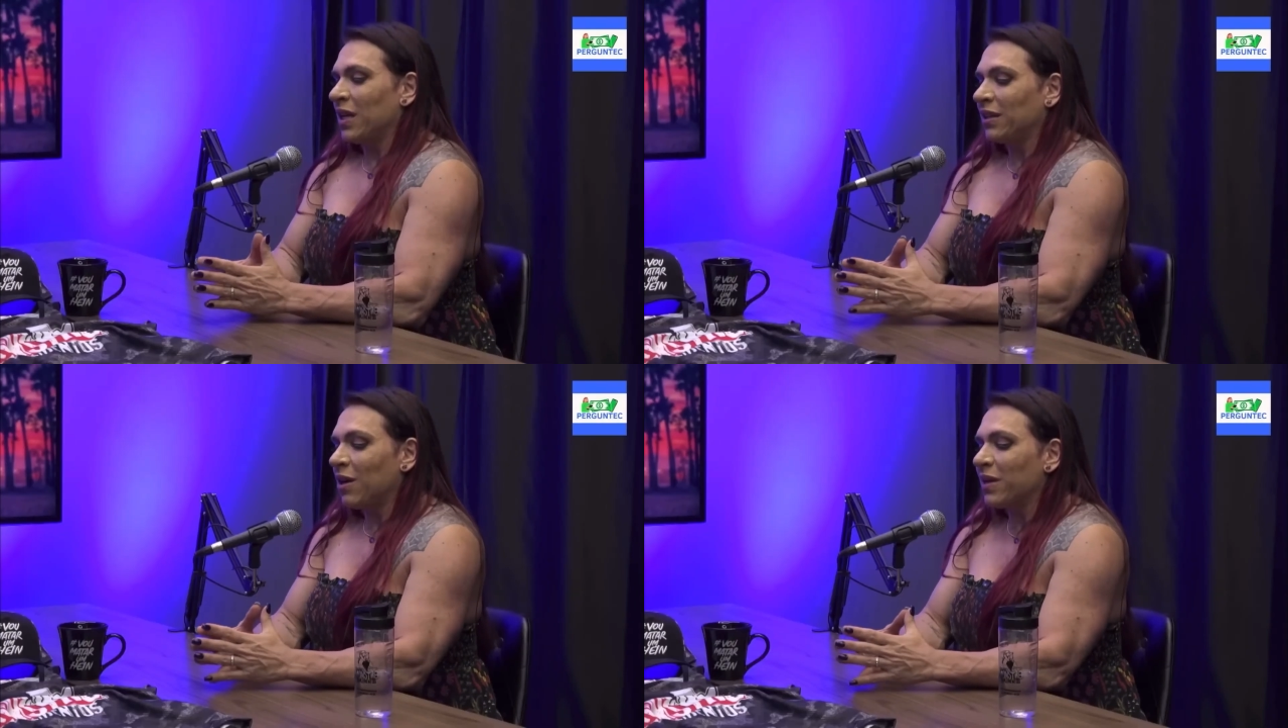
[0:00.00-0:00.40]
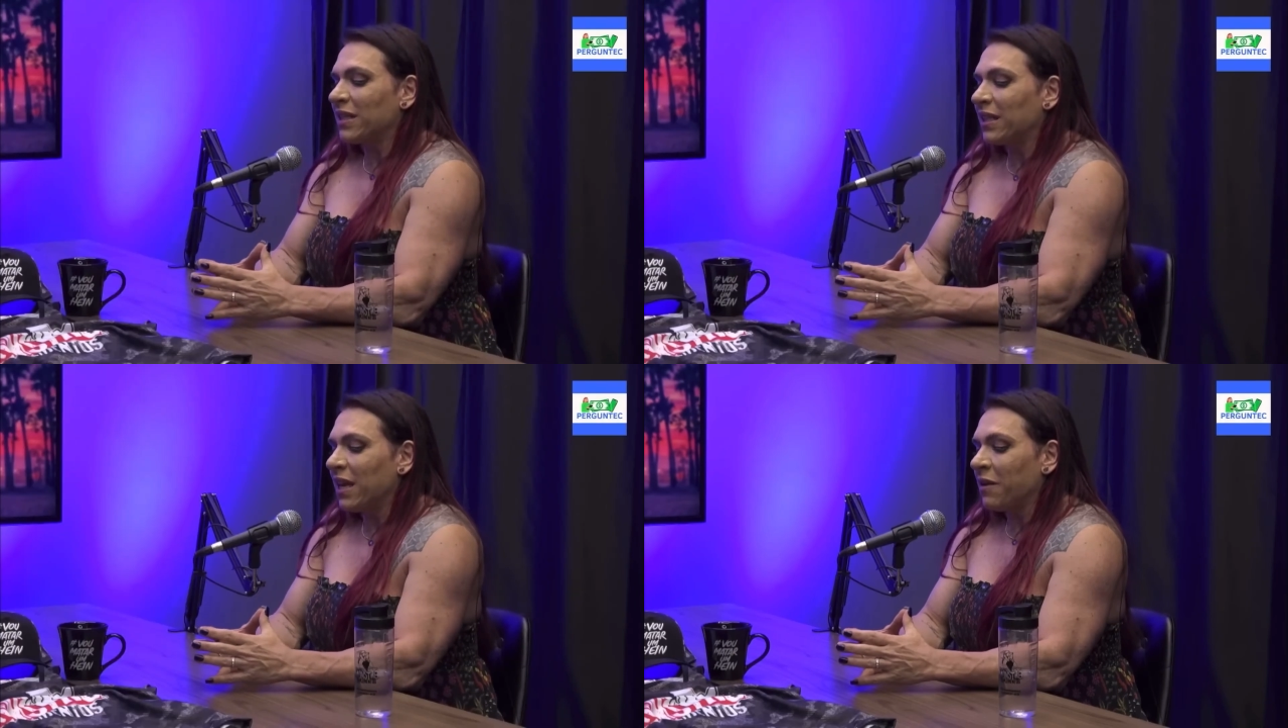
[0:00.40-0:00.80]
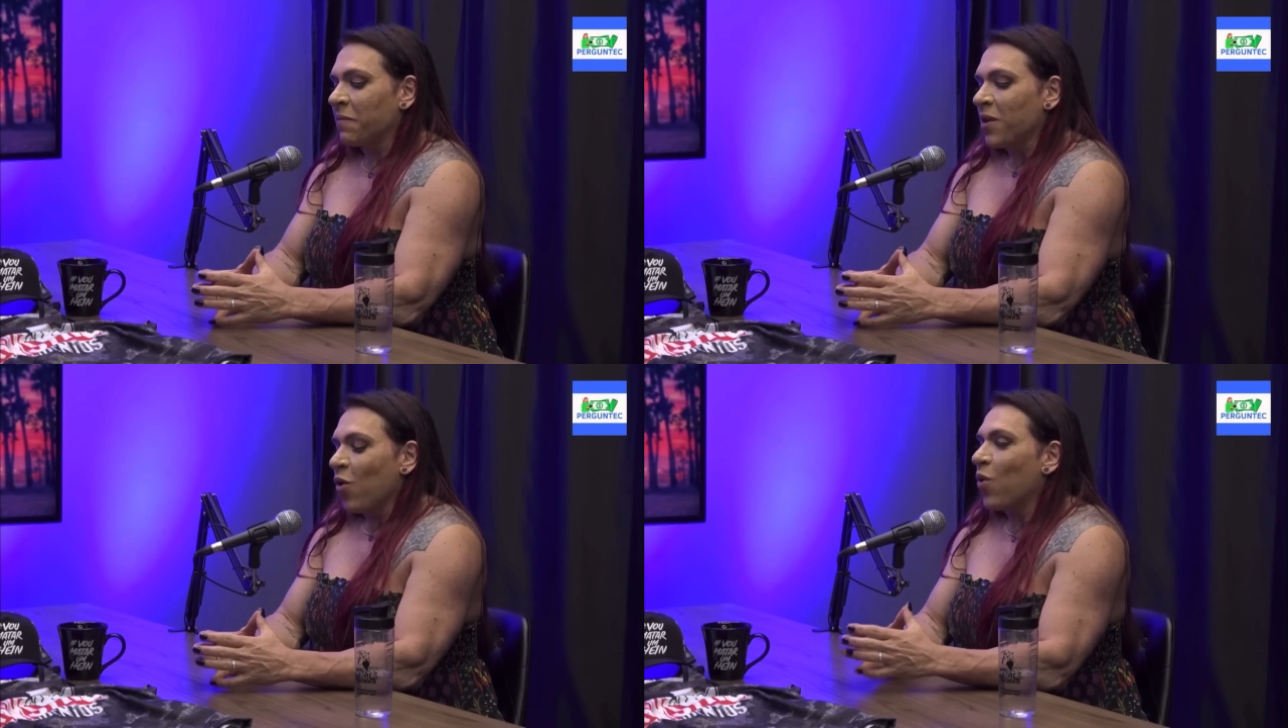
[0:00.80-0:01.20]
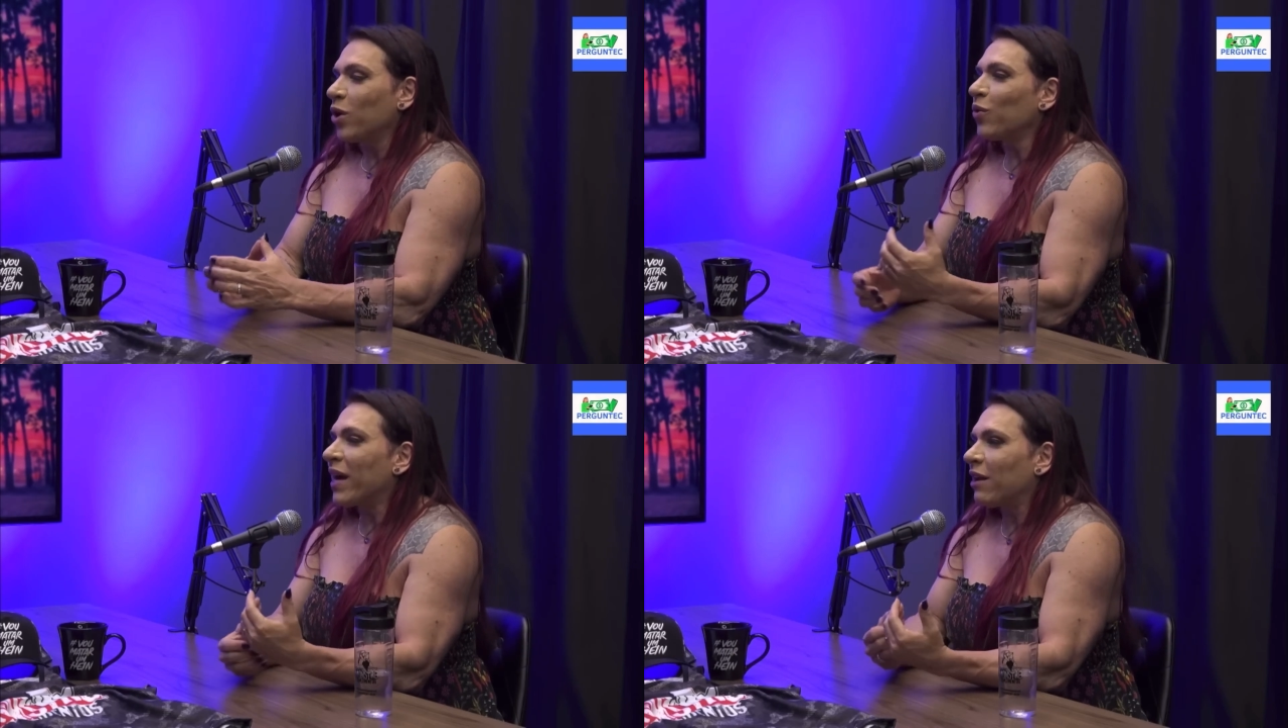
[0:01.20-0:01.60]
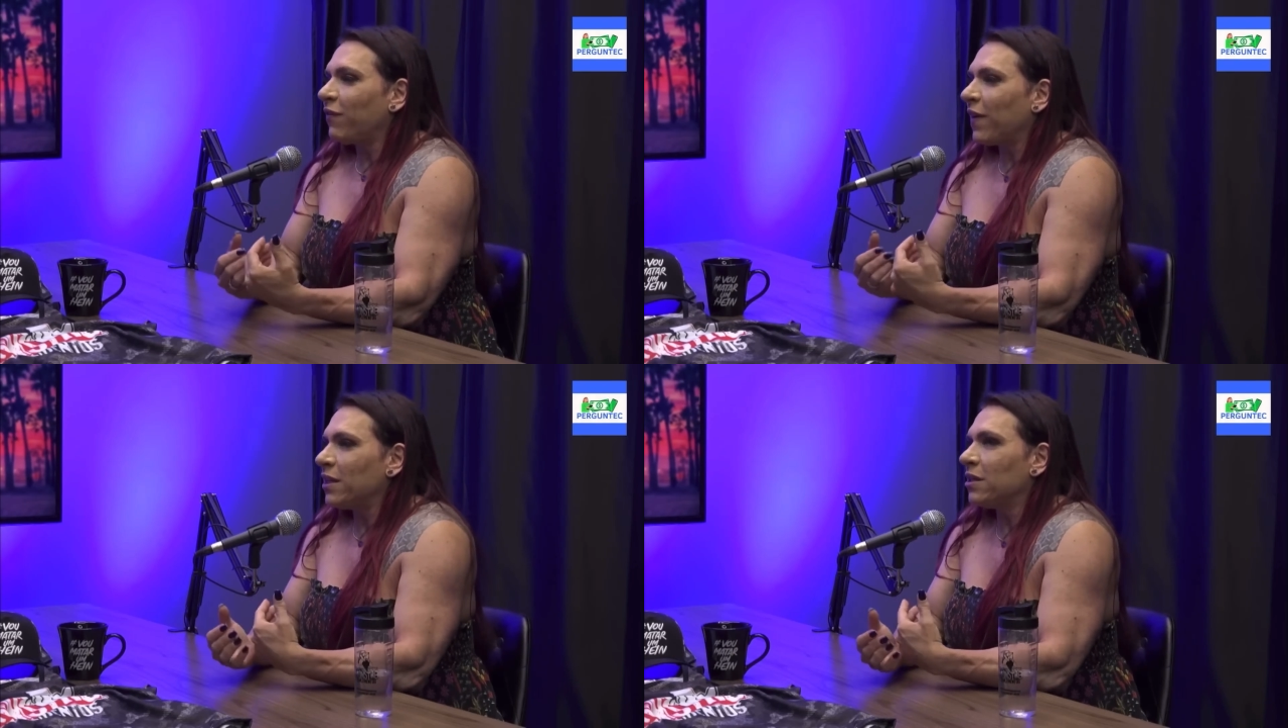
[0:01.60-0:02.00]
Então, assim, quando o cara
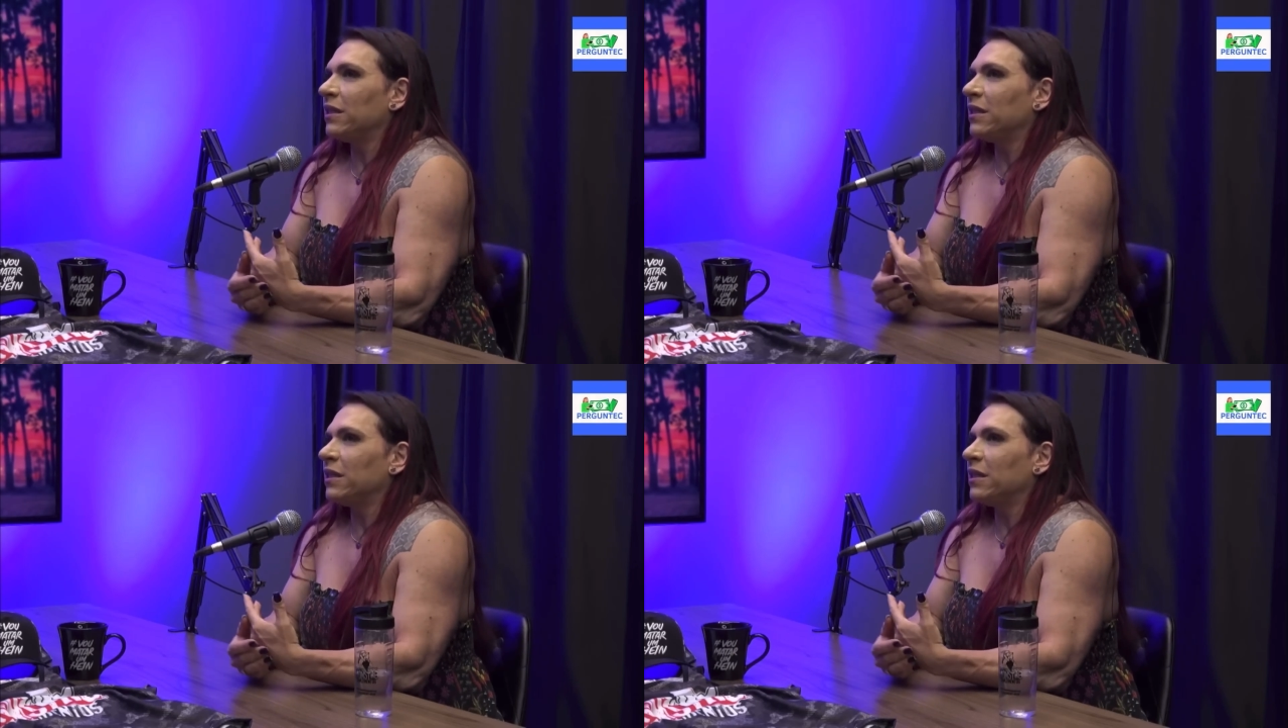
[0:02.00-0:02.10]
faz